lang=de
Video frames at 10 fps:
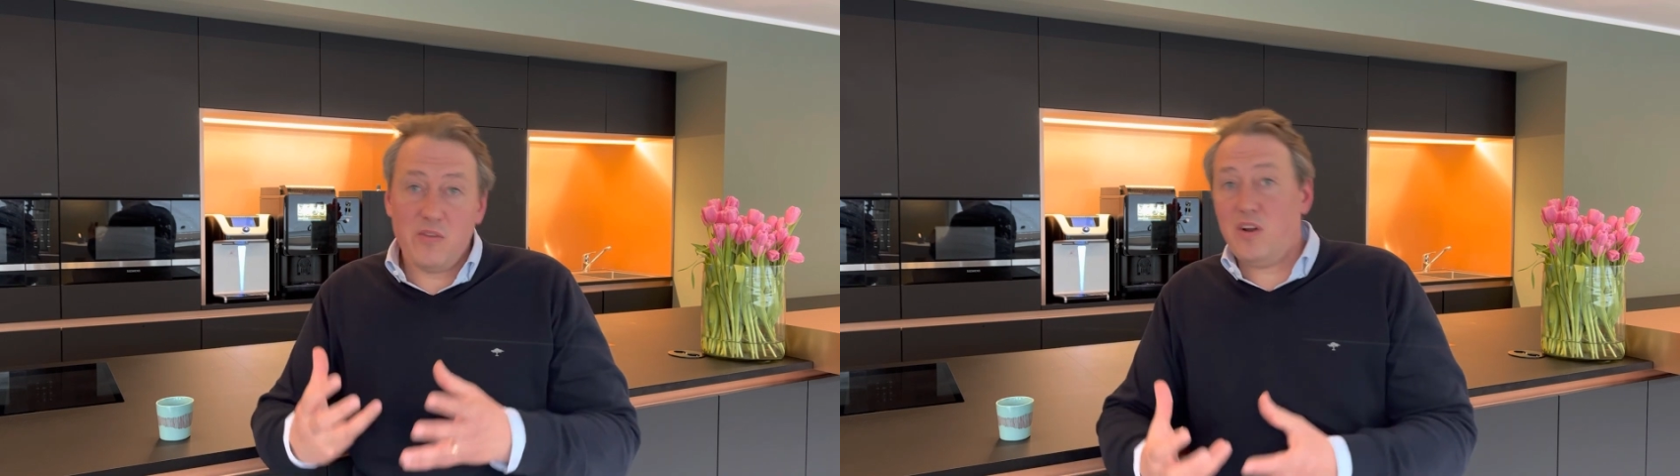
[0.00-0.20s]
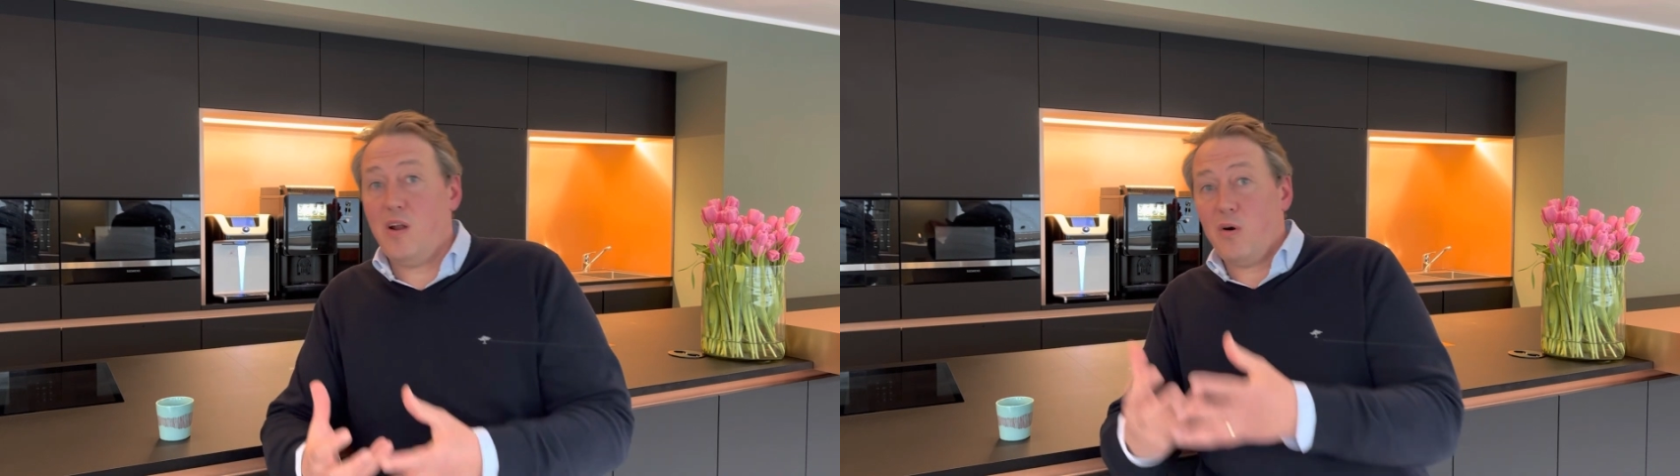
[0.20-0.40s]

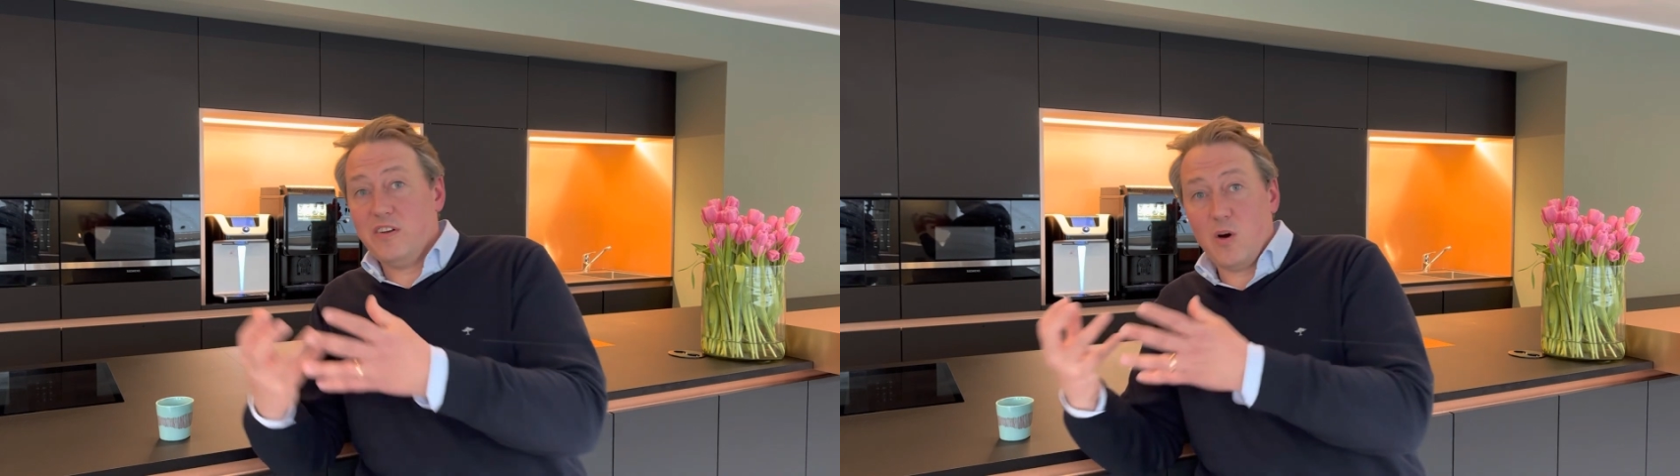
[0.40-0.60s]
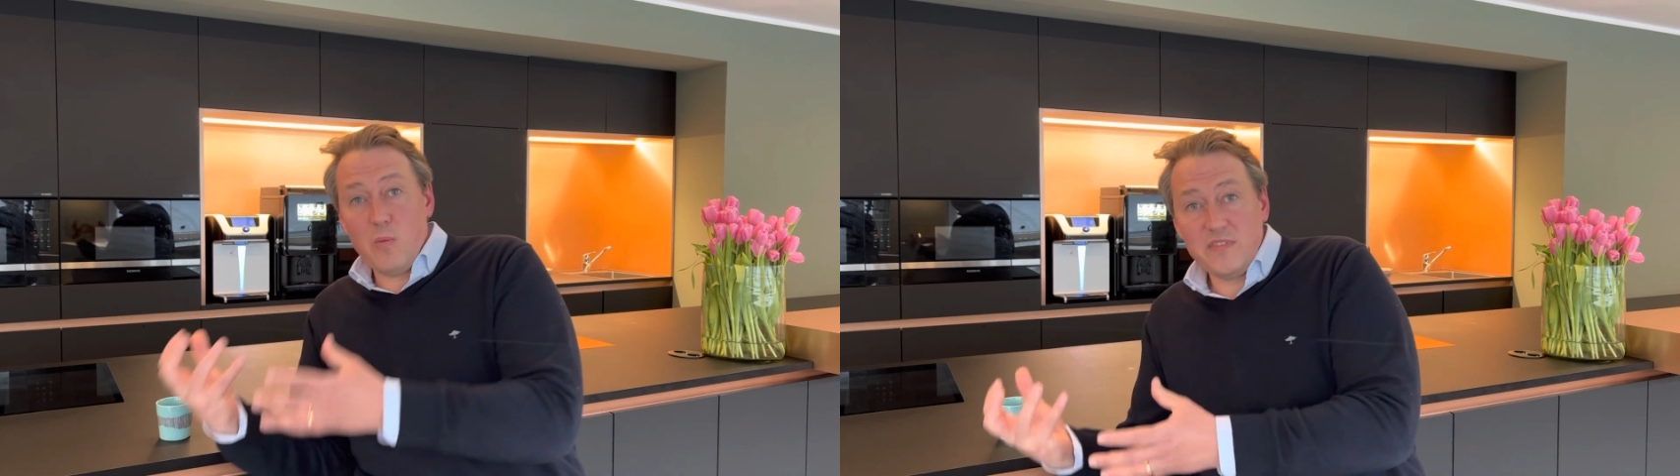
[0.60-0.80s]
sondern auch in
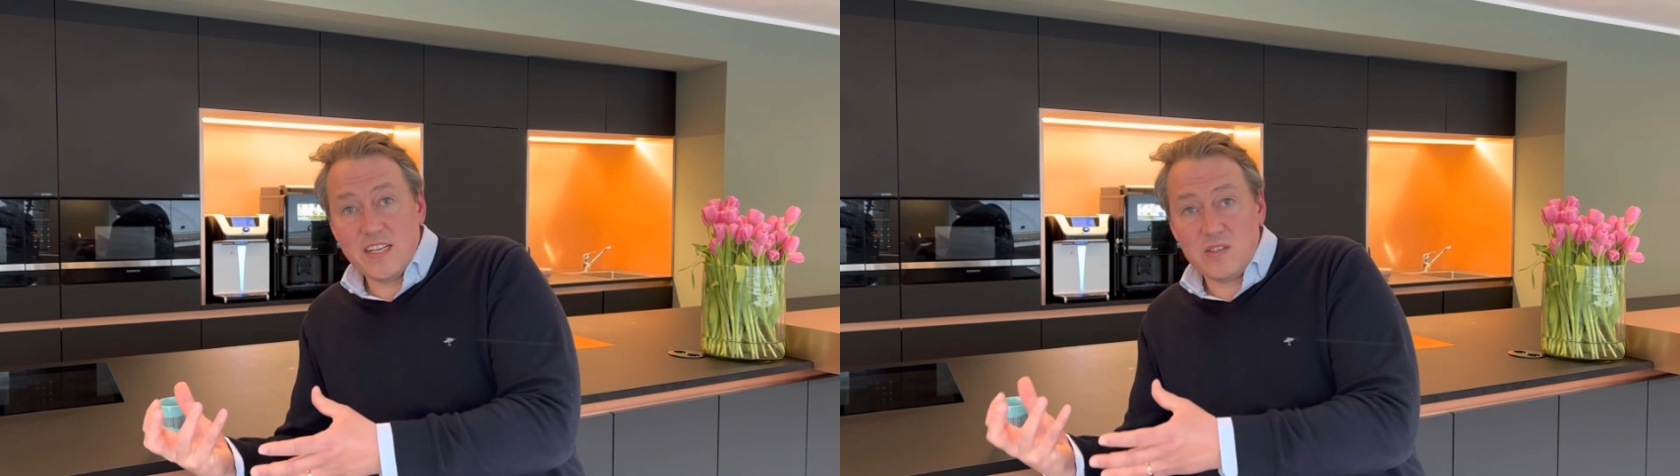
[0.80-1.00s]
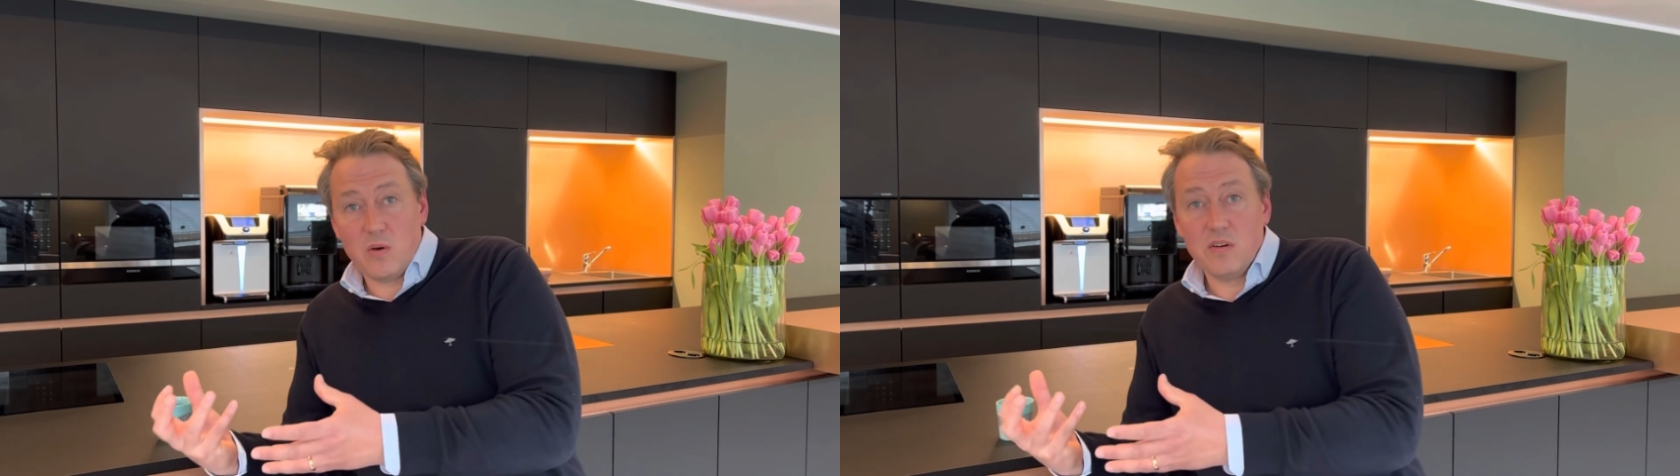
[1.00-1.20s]
der
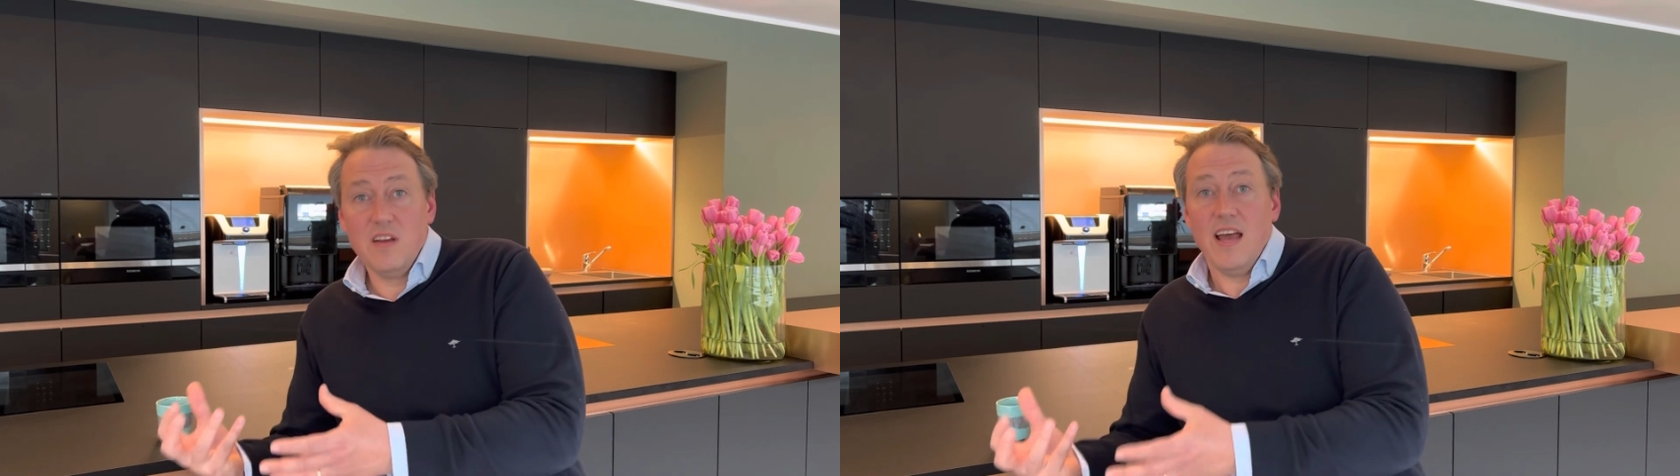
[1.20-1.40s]
Umsetzung.